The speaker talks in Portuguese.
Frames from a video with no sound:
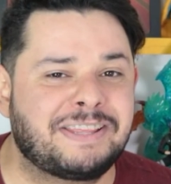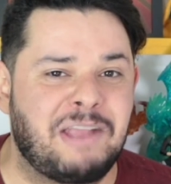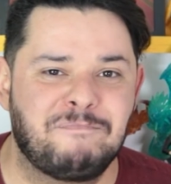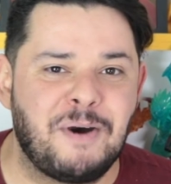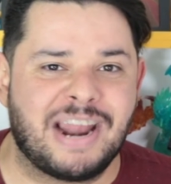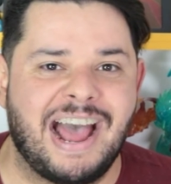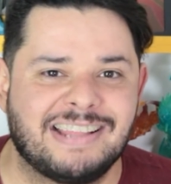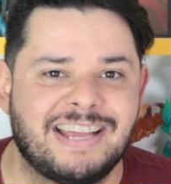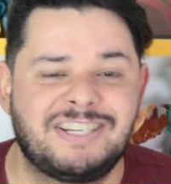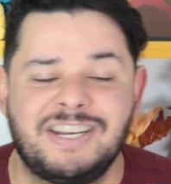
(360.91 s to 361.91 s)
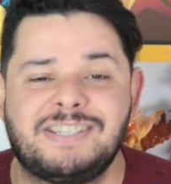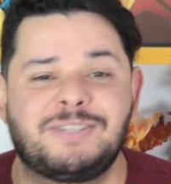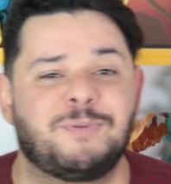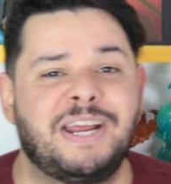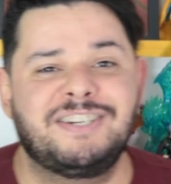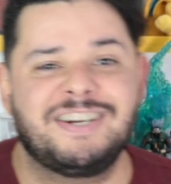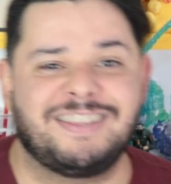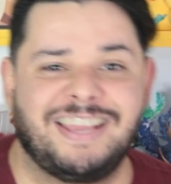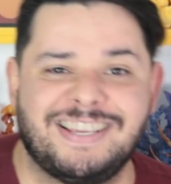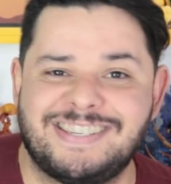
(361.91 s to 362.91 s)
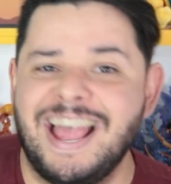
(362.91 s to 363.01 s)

temporada de Stranger Things